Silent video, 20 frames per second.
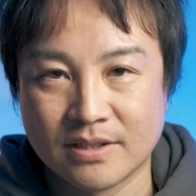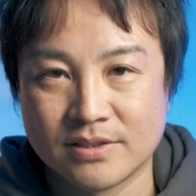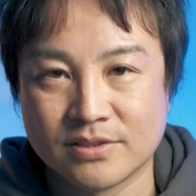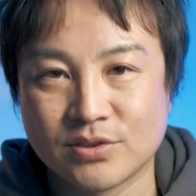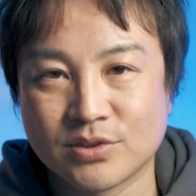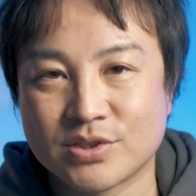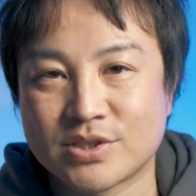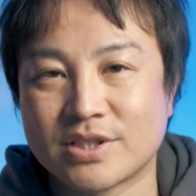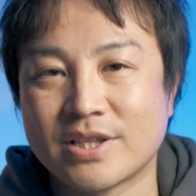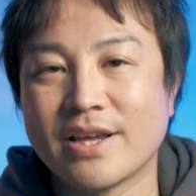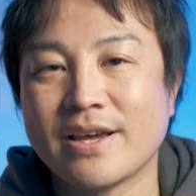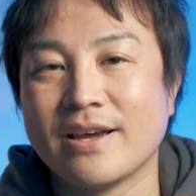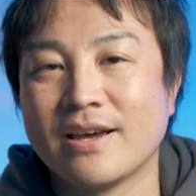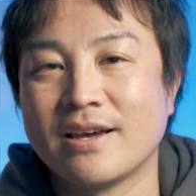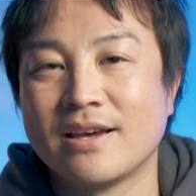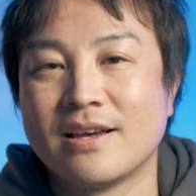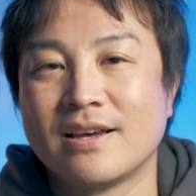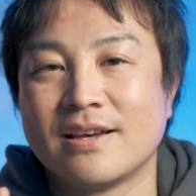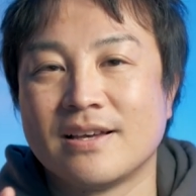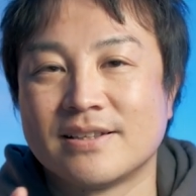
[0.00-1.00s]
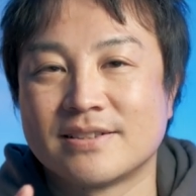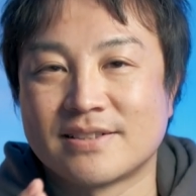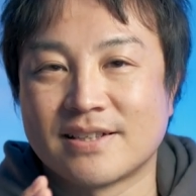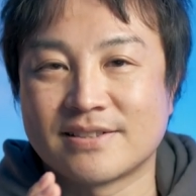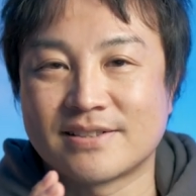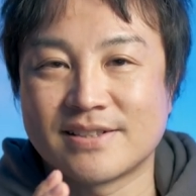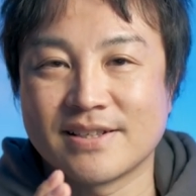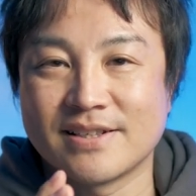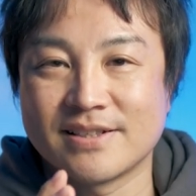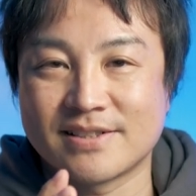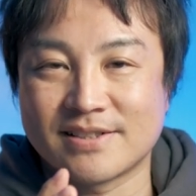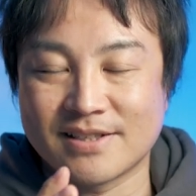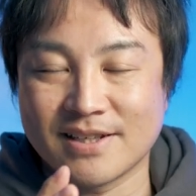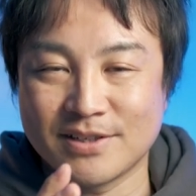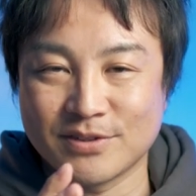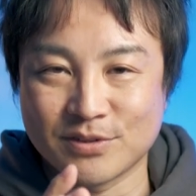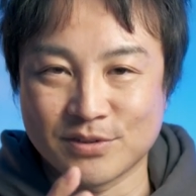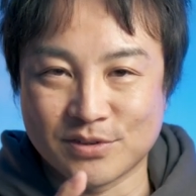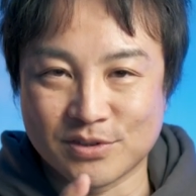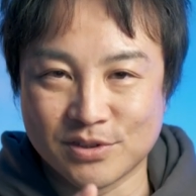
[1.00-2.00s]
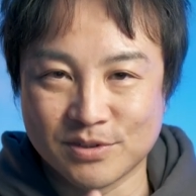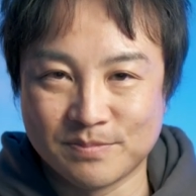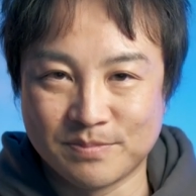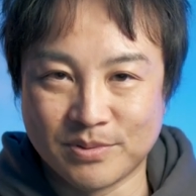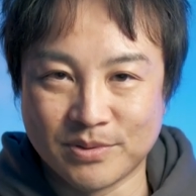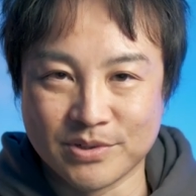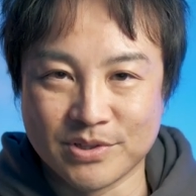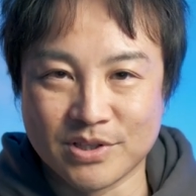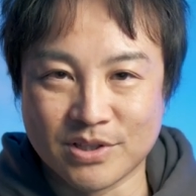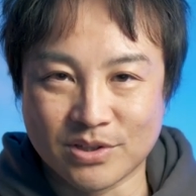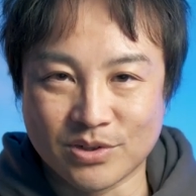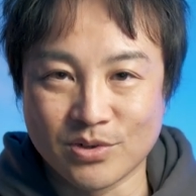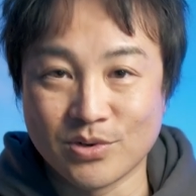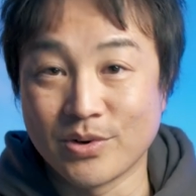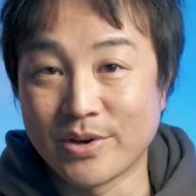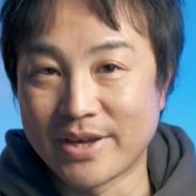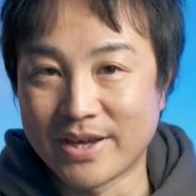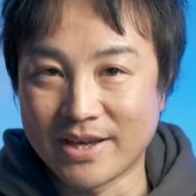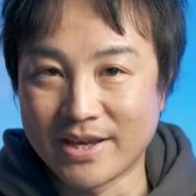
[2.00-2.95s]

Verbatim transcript: そして撮影スタートするポイント